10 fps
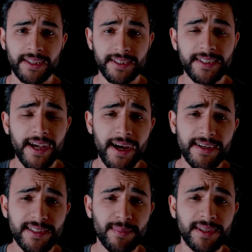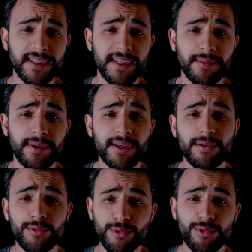Yine her zamanki
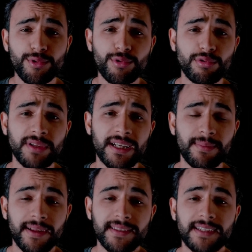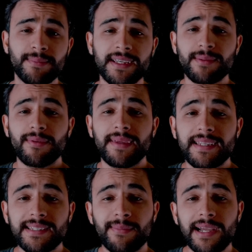gibi ürünü kullanıp anlatma gibi bir
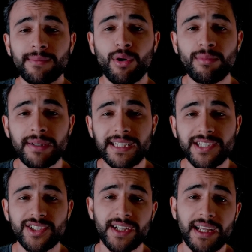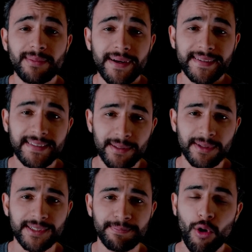ihtimalim olmadığı için alıp anlatamadım.